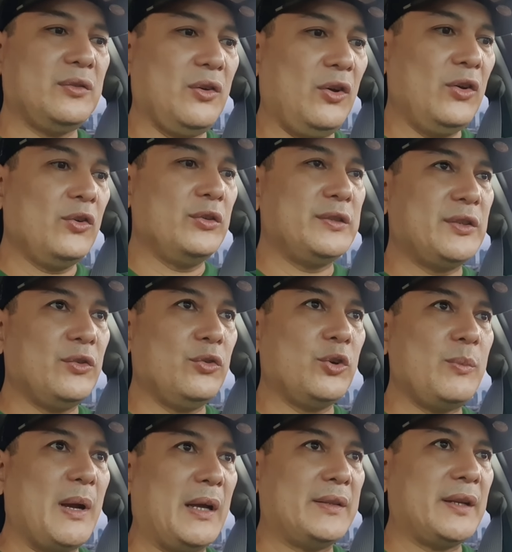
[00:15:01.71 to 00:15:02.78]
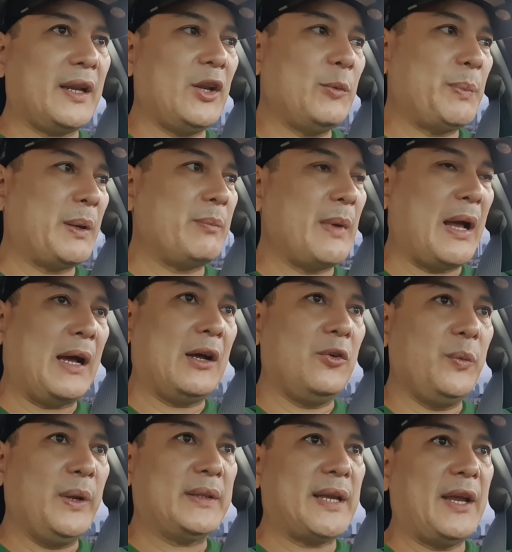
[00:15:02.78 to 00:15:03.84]
all good siguro mga dre na pag
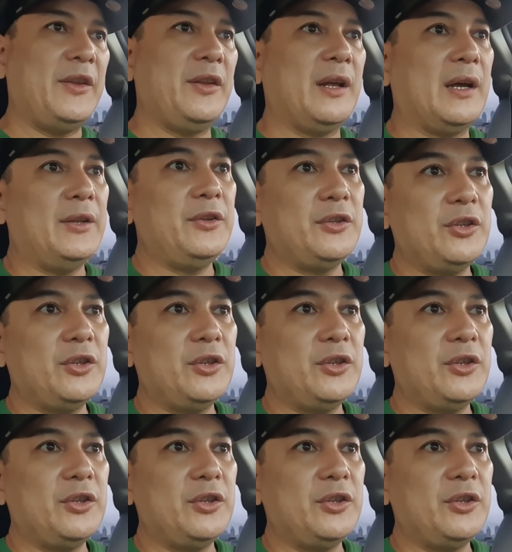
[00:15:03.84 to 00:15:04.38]
makakauwi tayo ng ano,